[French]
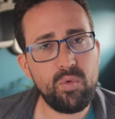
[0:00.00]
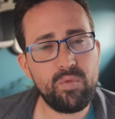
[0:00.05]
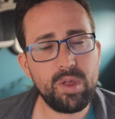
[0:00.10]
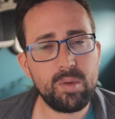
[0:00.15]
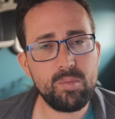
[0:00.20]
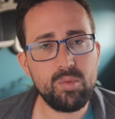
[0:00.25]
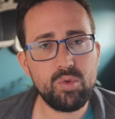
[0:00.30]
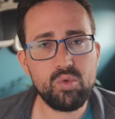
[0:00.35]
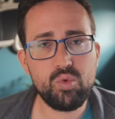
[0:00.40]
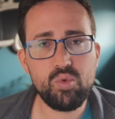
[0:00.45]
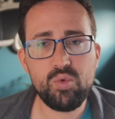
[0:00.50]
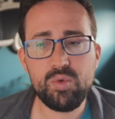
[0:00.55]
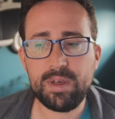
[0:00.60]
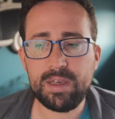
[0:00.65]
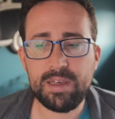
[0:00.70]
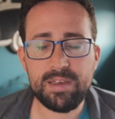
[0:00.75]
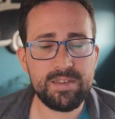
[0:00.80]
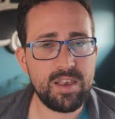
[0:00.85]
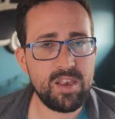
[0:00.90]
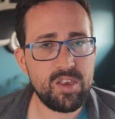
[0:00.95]
on ferme tout
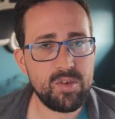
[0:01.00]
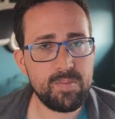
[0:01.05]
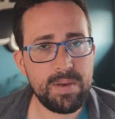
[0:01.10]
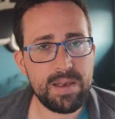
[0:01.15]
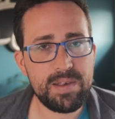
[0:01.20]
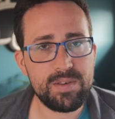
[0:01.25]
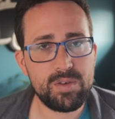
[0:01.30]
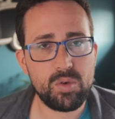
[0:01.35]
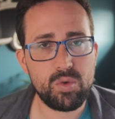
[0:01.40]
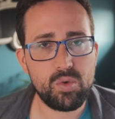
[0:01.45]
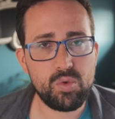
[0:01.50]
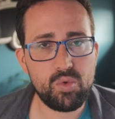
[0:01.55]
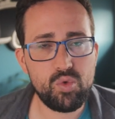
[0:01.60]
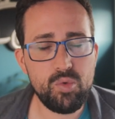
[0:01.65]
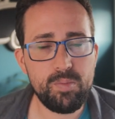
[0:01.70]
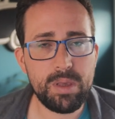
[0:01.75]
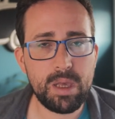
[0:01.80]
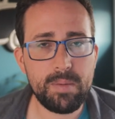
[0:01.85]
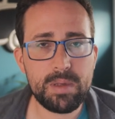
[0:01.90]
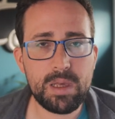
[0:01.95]
et ça se passe
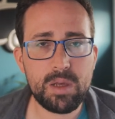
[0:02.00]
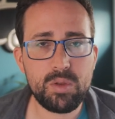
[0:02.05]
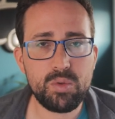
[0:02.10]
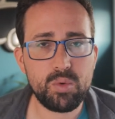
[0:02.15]
super bien.